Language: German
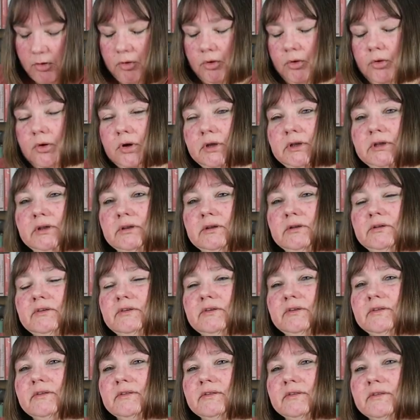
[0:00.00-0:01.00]
Und
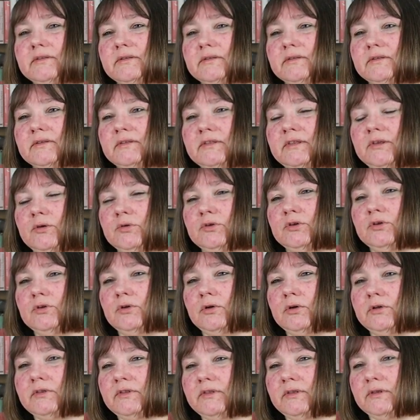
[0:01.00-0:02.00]

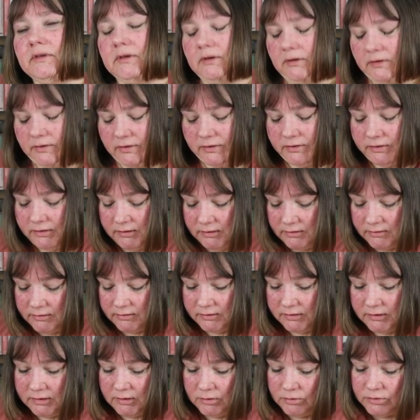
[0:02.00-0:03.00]

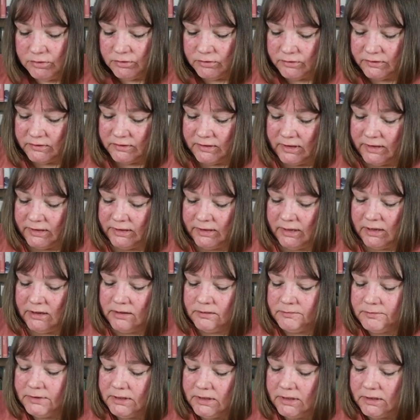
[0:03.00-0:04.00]

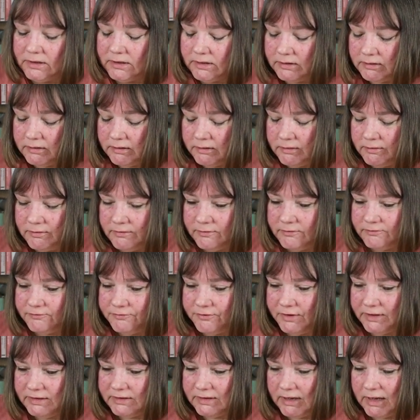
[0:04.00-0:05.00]
Siudosaya äh,
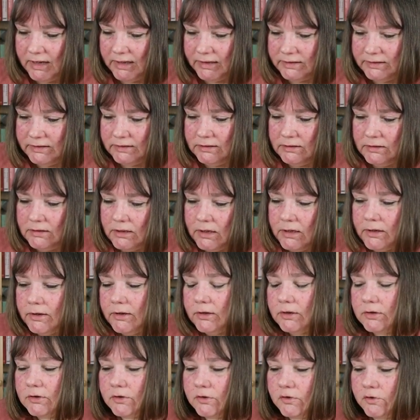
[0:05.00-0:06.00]
fängt an
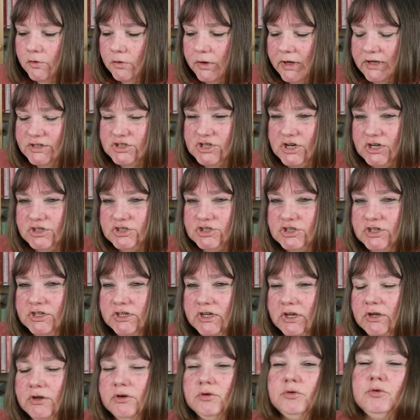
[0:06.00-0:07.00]
zu
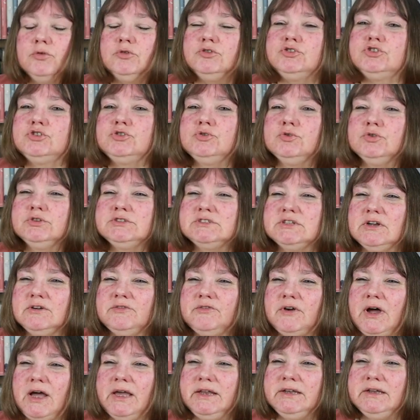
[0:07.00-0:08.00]
recherchieren und stößt
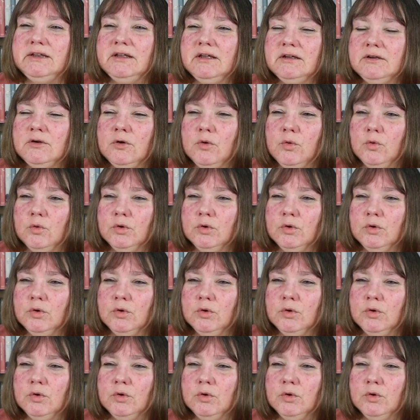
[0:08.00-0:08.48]
auf einige,